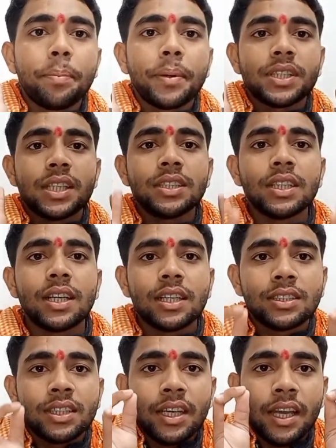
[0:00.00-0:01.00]
पसंद
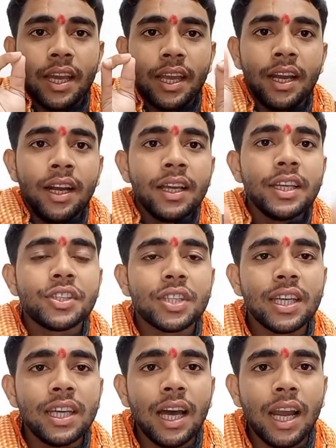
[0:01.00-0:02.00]
करते हैं
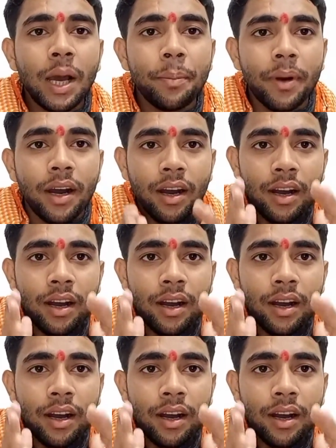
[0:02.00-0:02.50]
इसके अलावा